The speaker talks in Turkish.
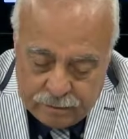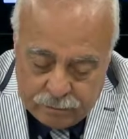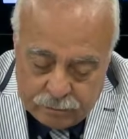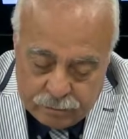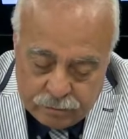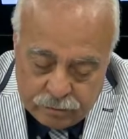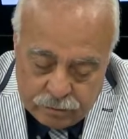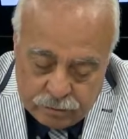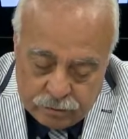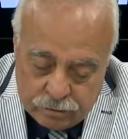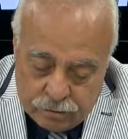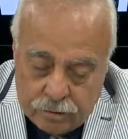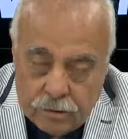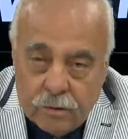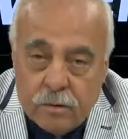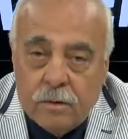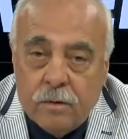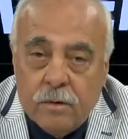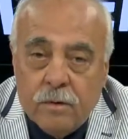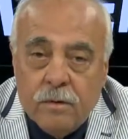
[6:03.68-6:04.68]
bu
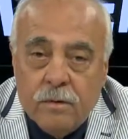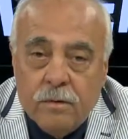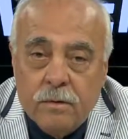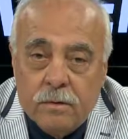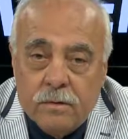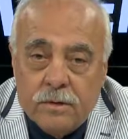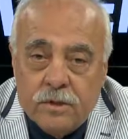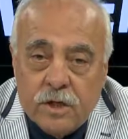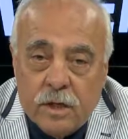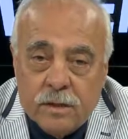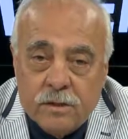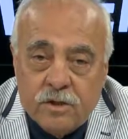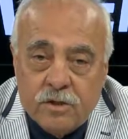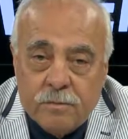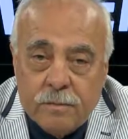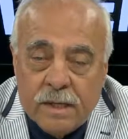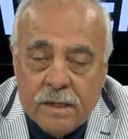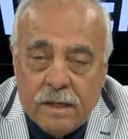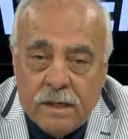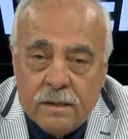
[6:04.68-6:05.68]

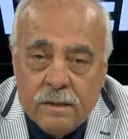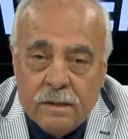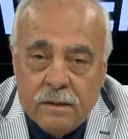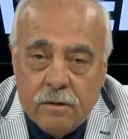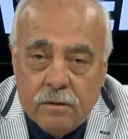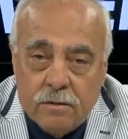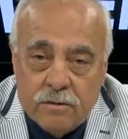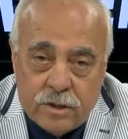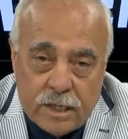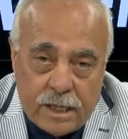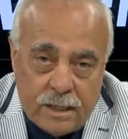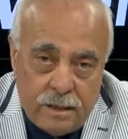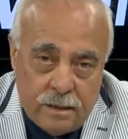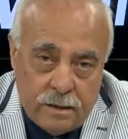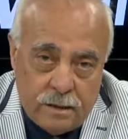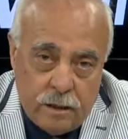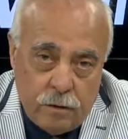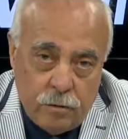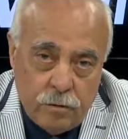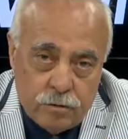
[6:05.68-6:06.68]
çalışmaların
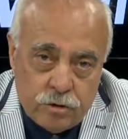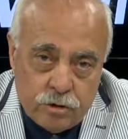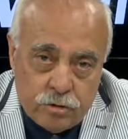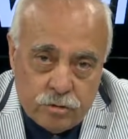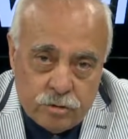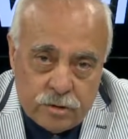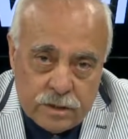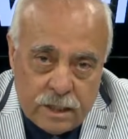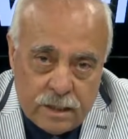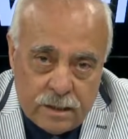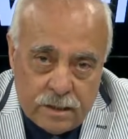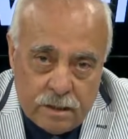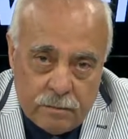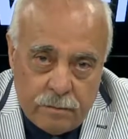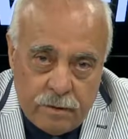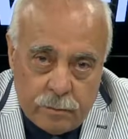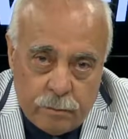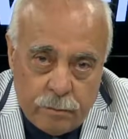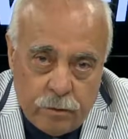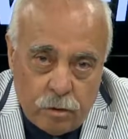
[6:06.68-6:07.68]
özellikle üst
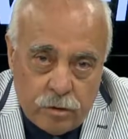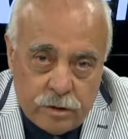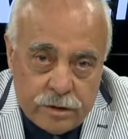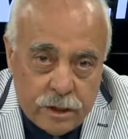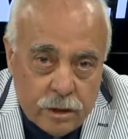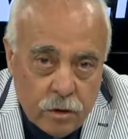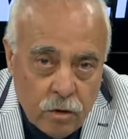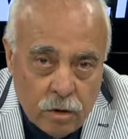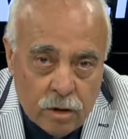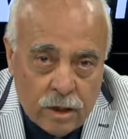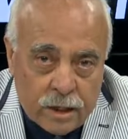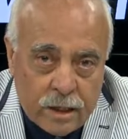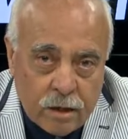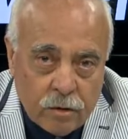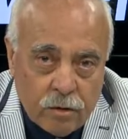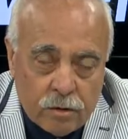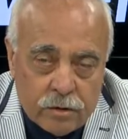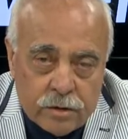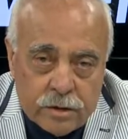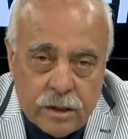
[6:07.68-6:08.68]
düzeyde bir politika
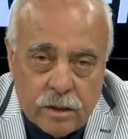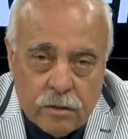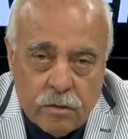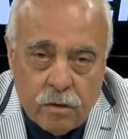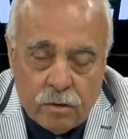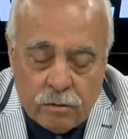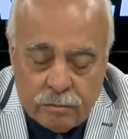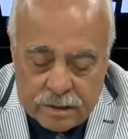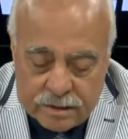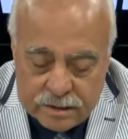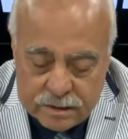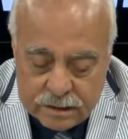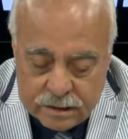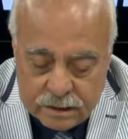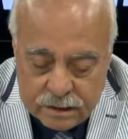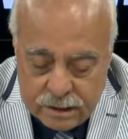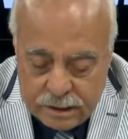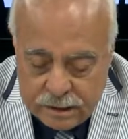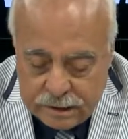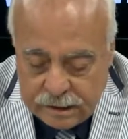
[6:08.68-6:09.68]
olarak ortaya
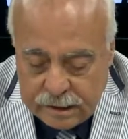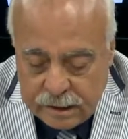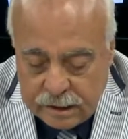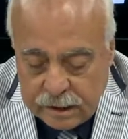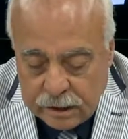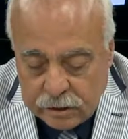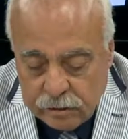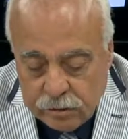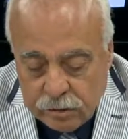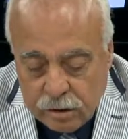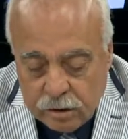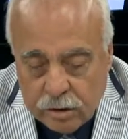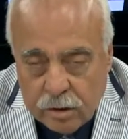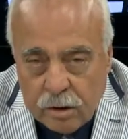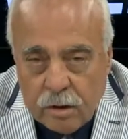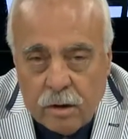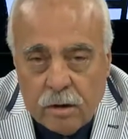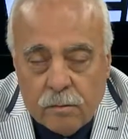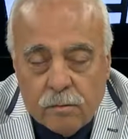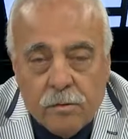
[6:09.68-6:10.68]
konması gerekiyor.
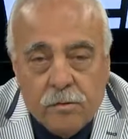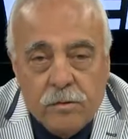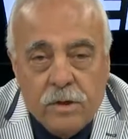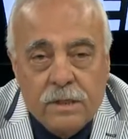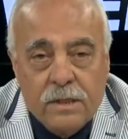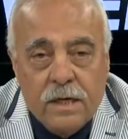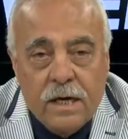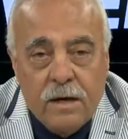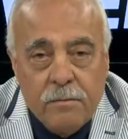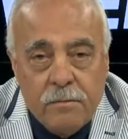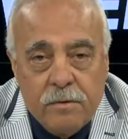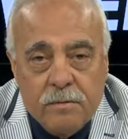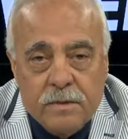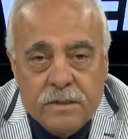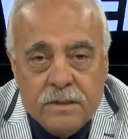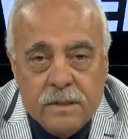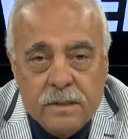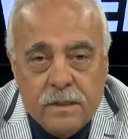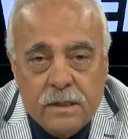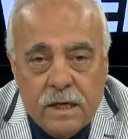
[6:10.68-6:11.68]
Bunda da
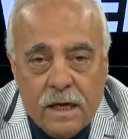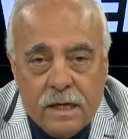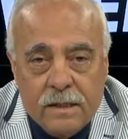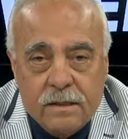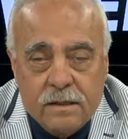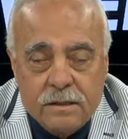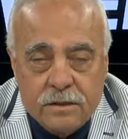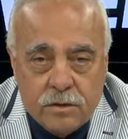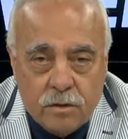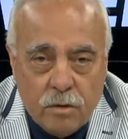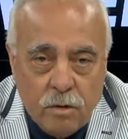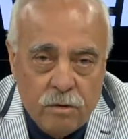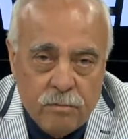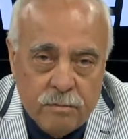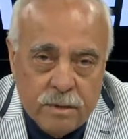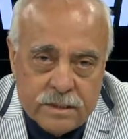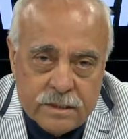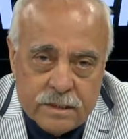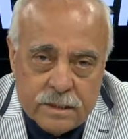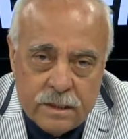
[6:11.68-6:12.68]
hepimizin katkısı
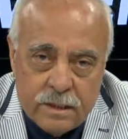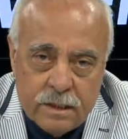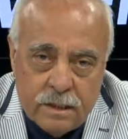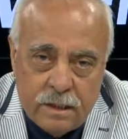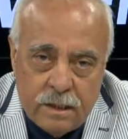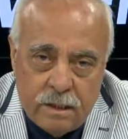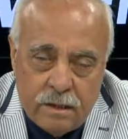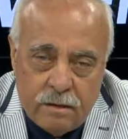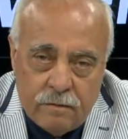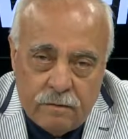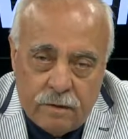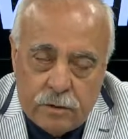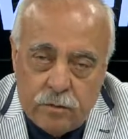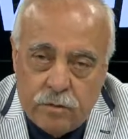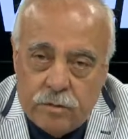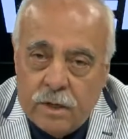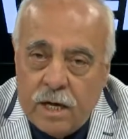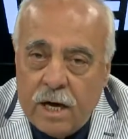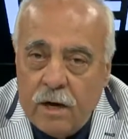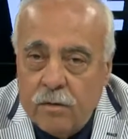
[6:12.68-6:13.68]
olması ve
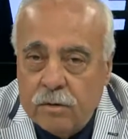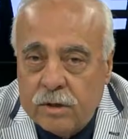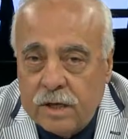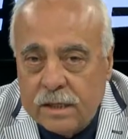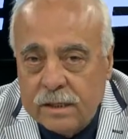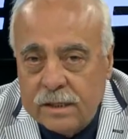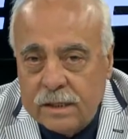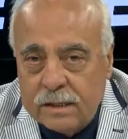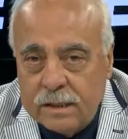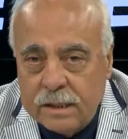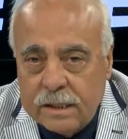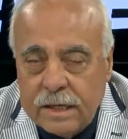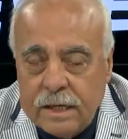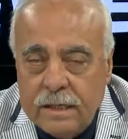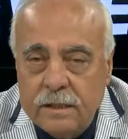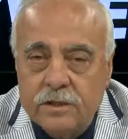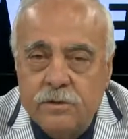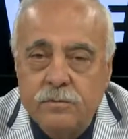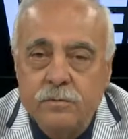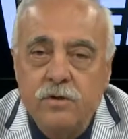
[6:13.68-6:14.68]
dünya ülkelerinin,
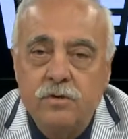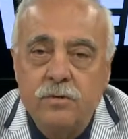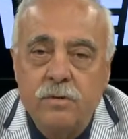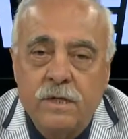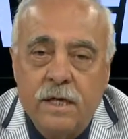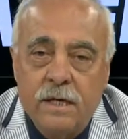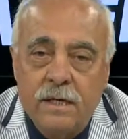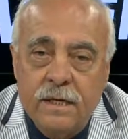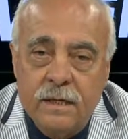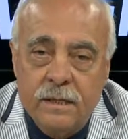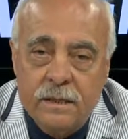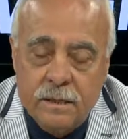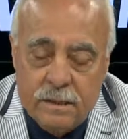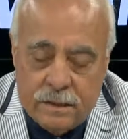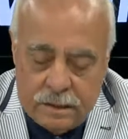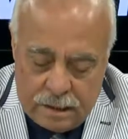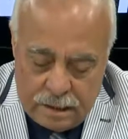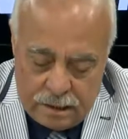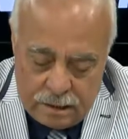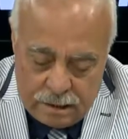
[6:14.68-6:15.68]
gelişmiş ülkelerinin,